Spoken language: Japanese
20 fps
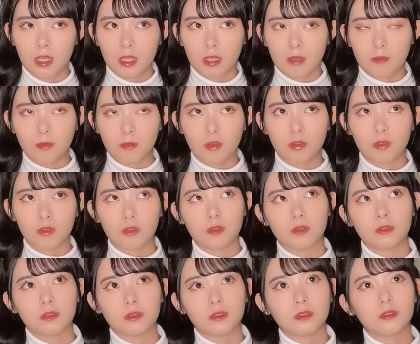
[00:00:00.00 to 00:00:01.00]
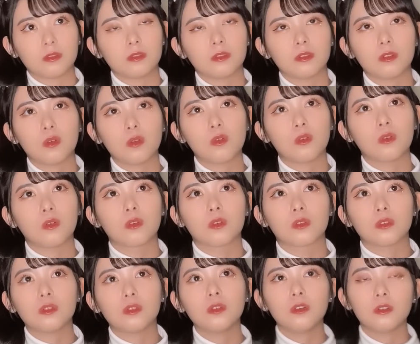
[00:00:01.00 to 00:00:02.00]
もう心
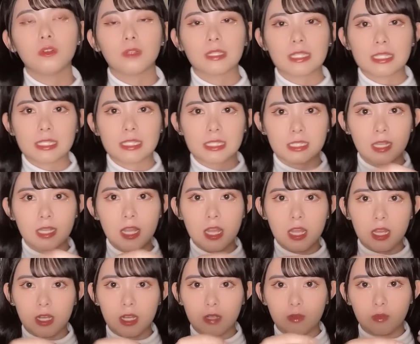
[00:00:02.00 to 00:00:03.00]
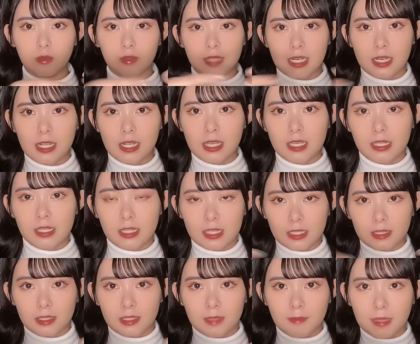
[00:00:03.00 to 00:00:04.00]
と私がこう年齢で言っ
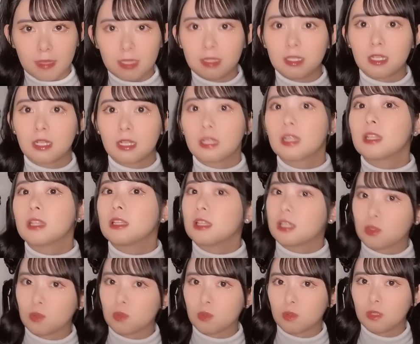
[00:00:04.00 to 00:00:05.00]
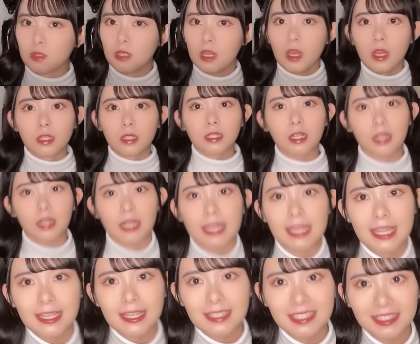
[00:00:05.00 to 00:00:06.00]
て真ん中なんだけど、だから
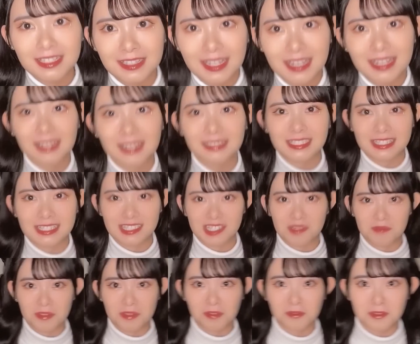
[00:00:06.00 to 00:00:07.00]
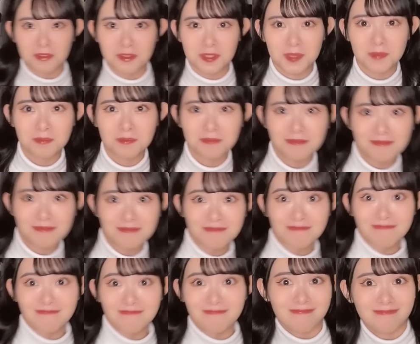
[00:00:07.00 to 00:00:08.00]
平均年齢二十歳だ、ビヨンズ。
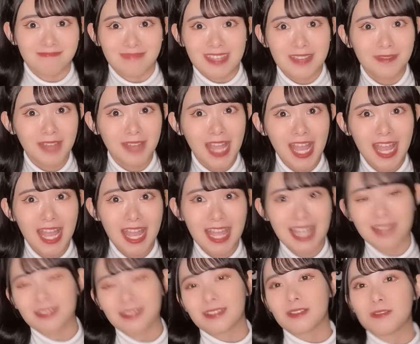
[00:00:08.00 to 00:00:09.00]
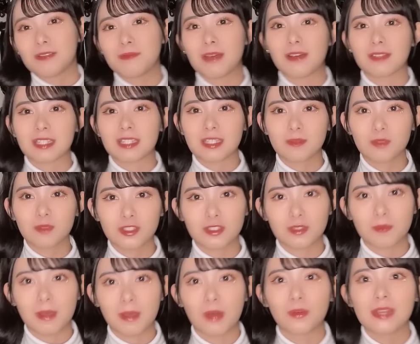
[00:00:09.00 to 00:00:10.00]
やばいまあ私もちょっ
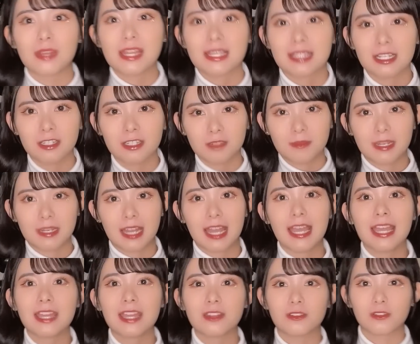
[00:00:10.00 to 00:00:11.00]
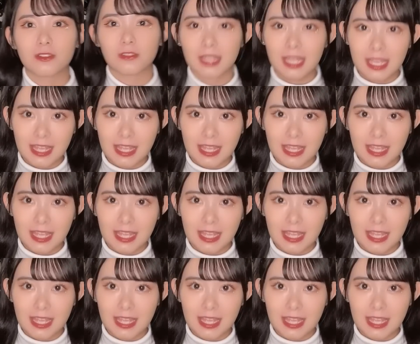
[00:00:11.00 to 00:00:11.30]
とまあお姉さん組に入るので、